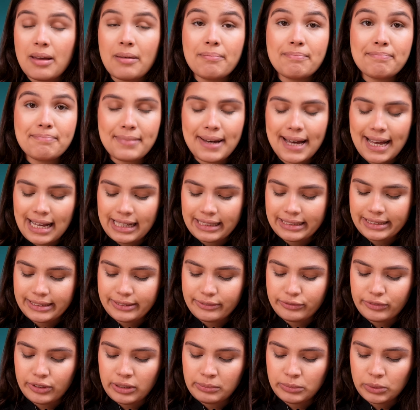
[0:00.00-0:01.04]
mas
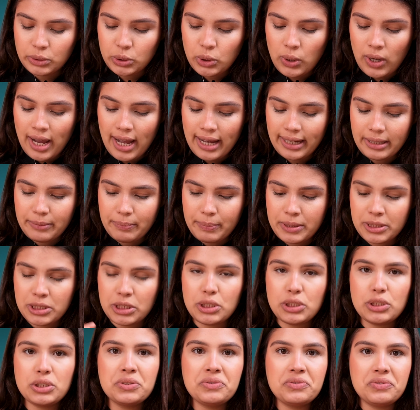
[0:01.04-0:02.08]
vamos jogar aqui pra
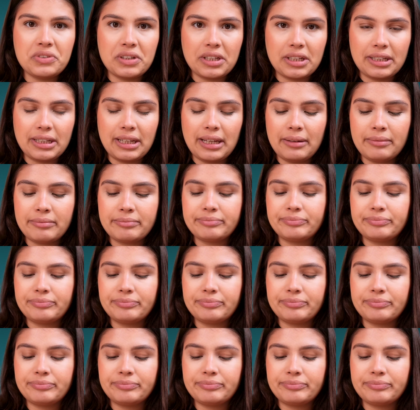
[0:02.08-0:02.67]
gente ver, né?